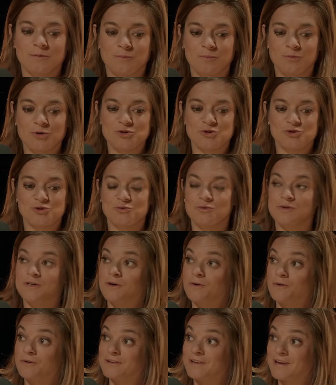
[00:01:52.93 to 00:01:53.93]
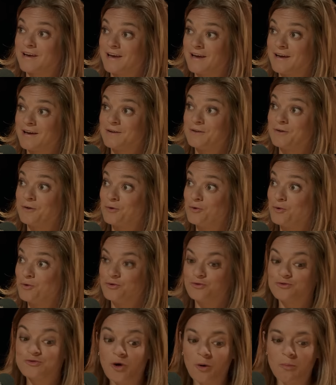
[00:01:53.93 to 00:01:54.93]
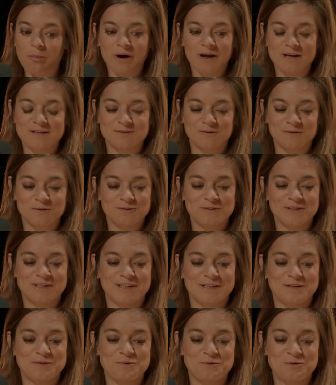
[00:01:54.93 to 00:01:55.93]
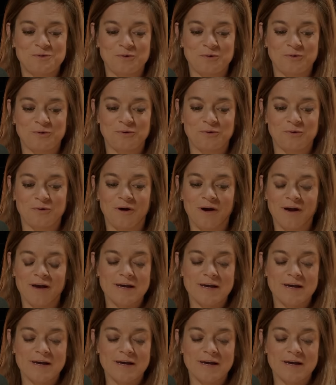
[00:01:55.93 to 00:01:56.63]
Moi, je suis euh, très dans le temps présent et donc euh,